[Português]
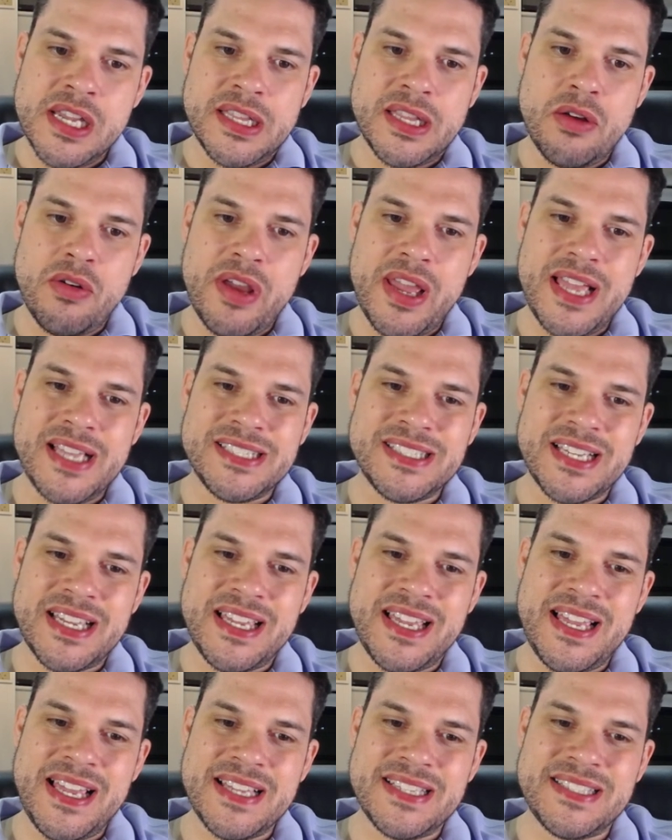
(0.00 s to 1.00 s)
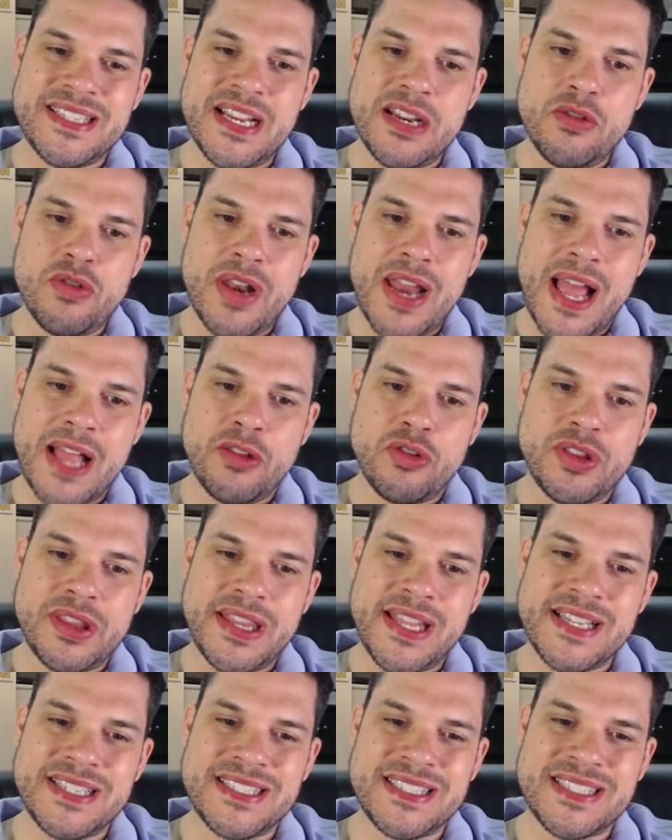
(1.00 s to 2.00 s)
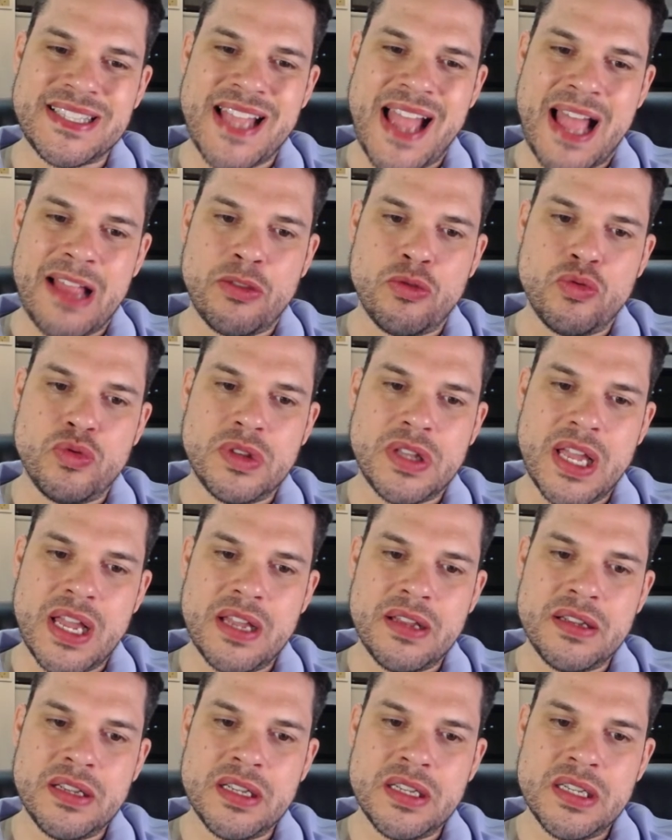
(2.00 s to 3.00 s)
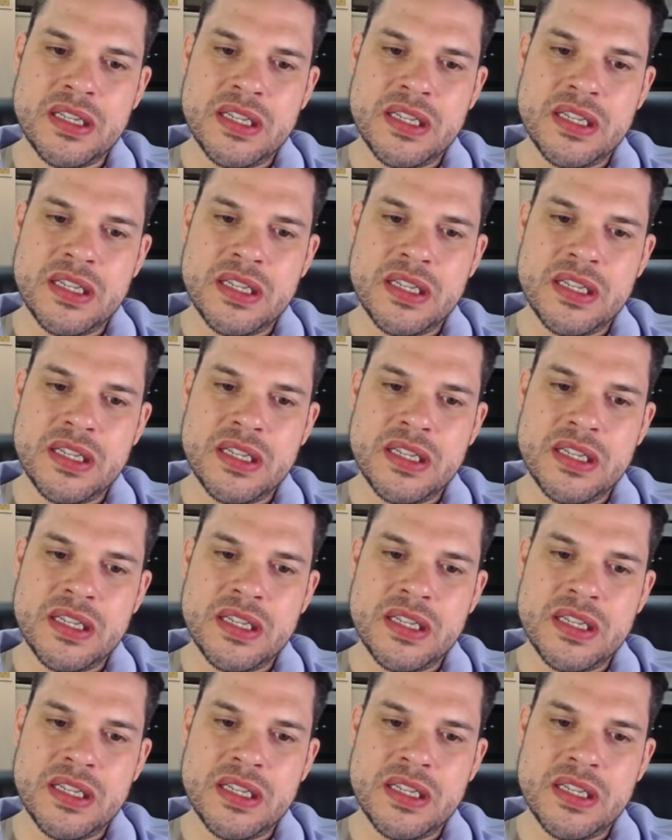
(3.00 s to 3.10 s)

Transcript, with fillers: Então esse aqui seria o lado testado, tá?